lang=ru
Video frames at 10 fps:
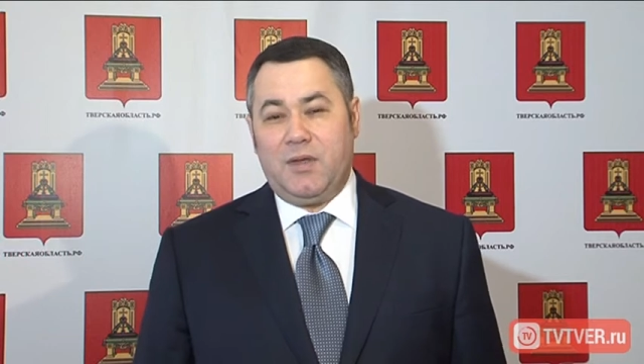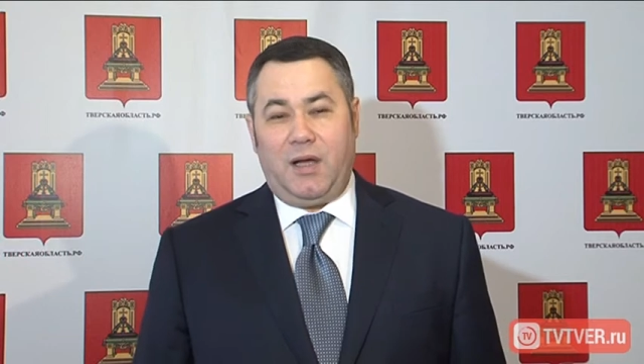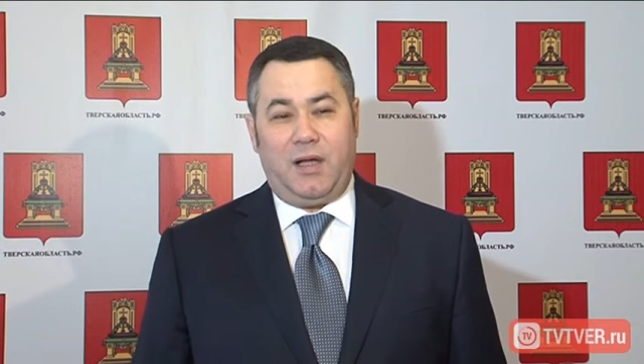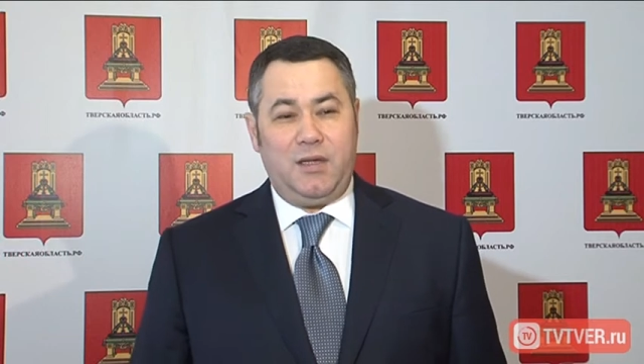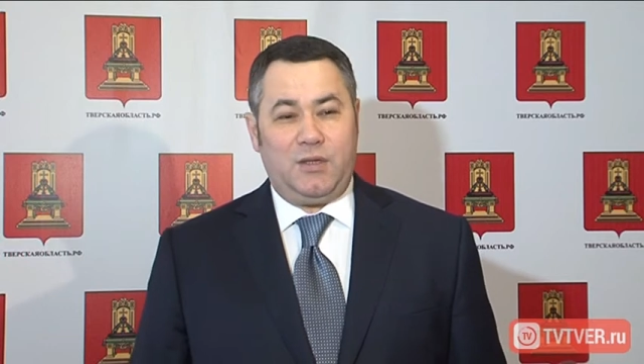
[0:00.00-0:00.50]

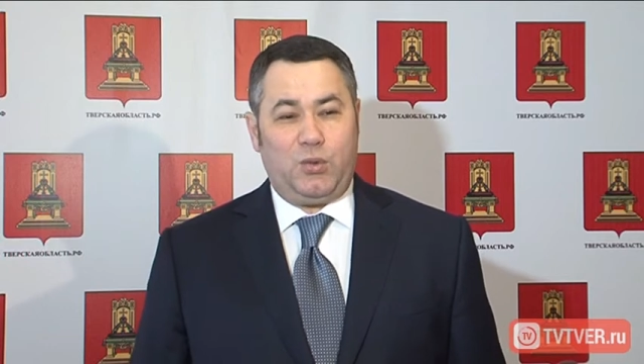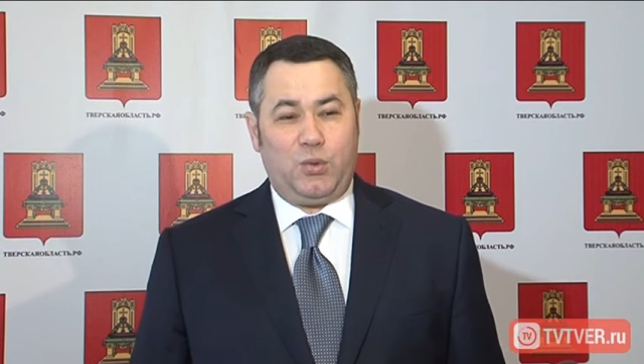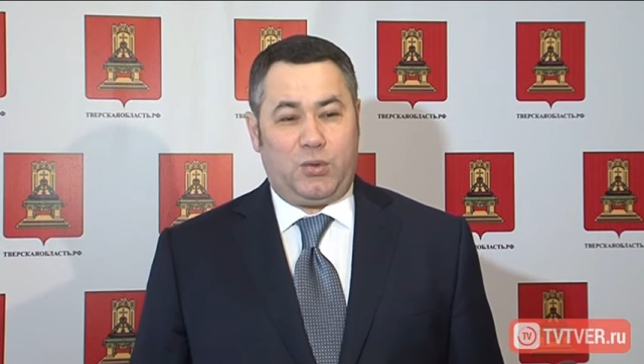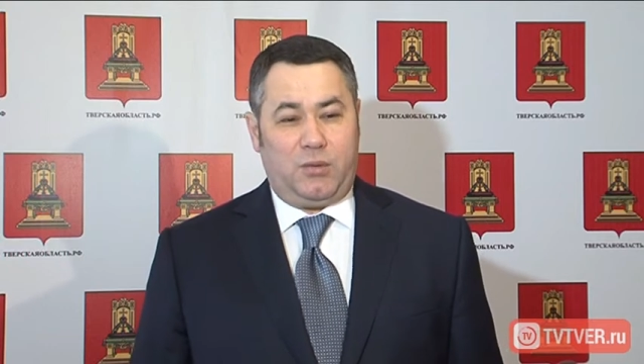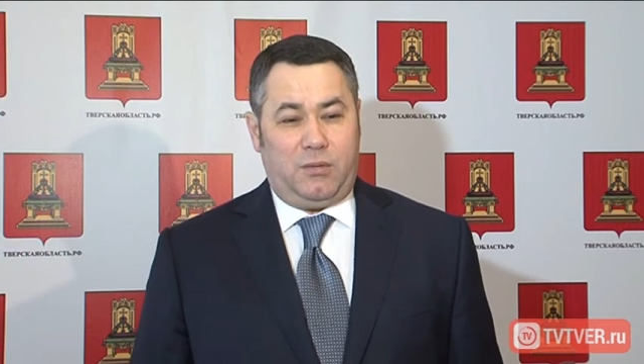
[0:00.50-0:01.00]
а есть то,
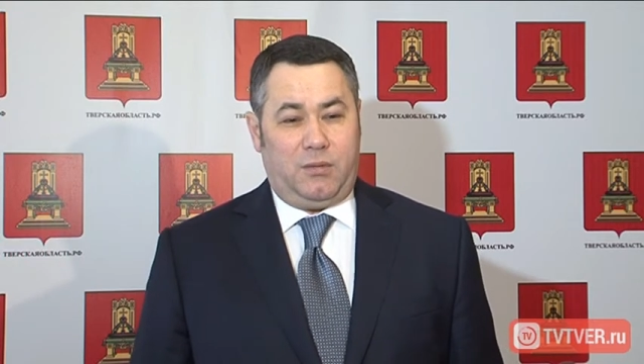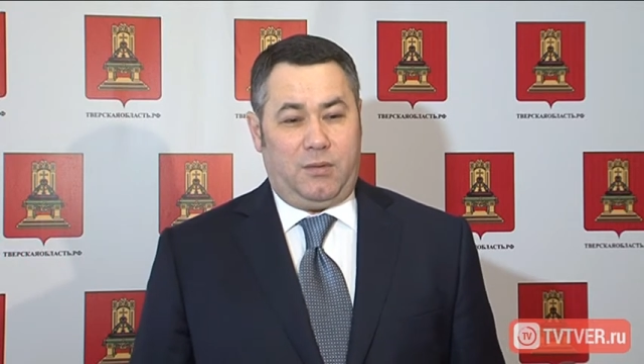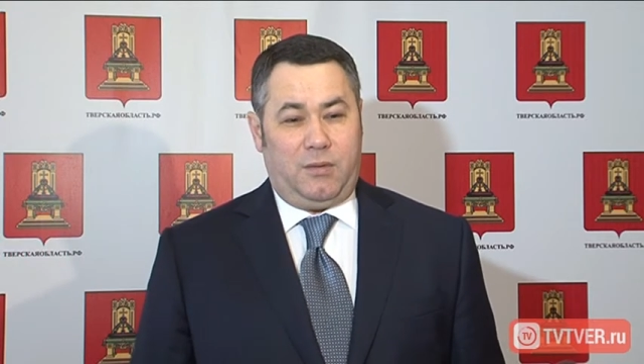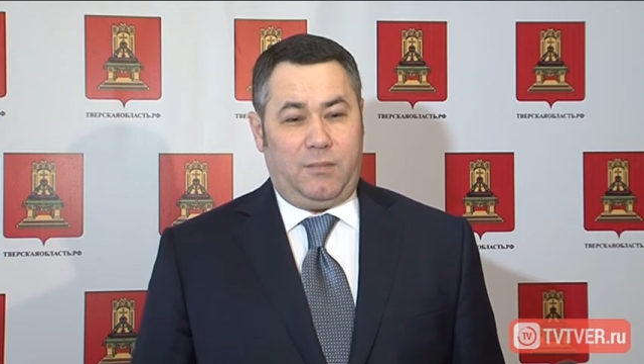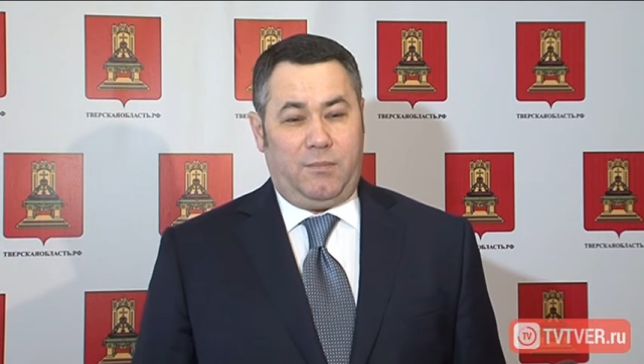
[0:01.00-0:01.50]

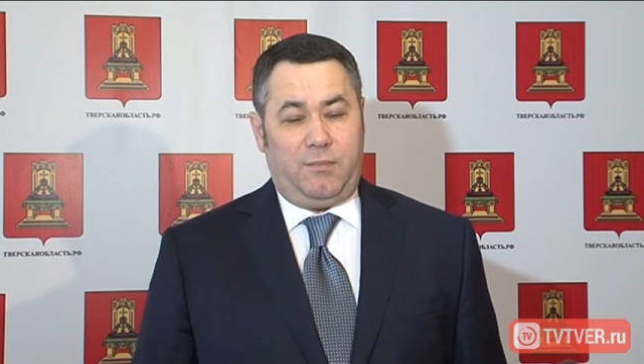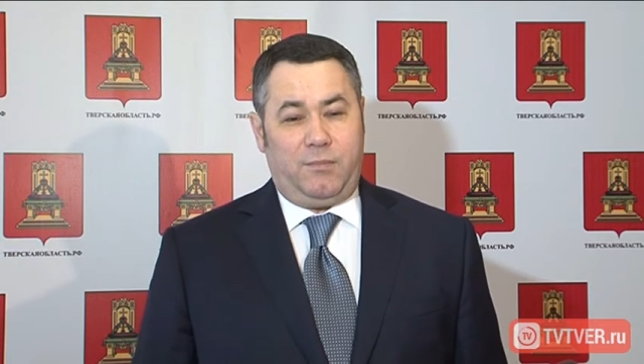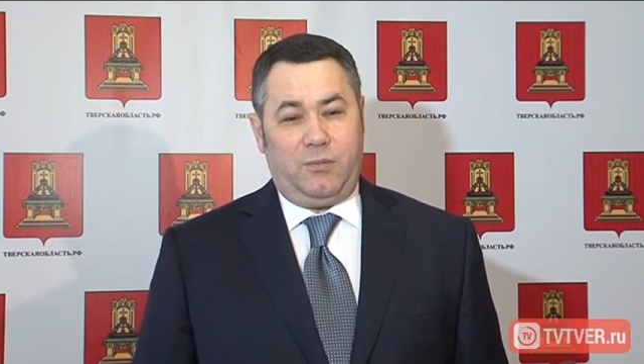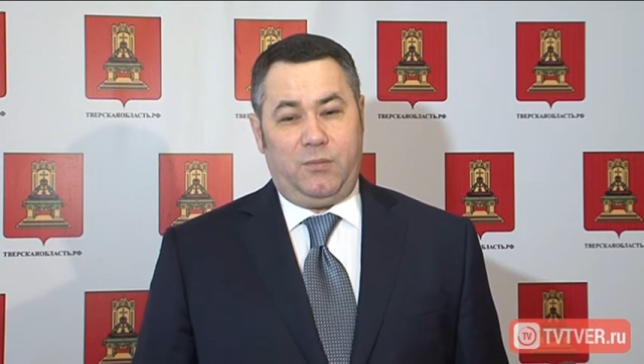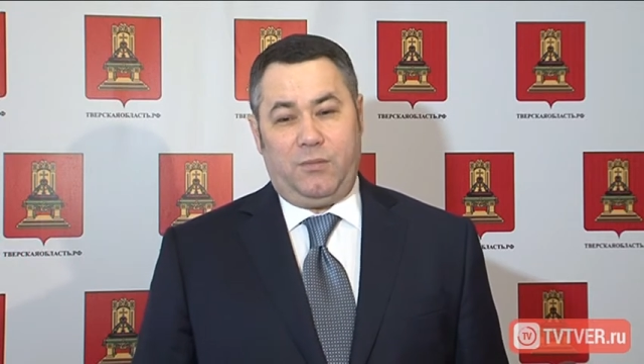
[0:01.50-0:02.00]
что,
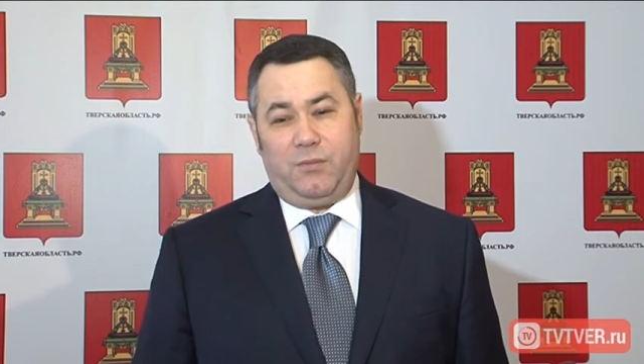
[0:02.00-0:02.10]
ну,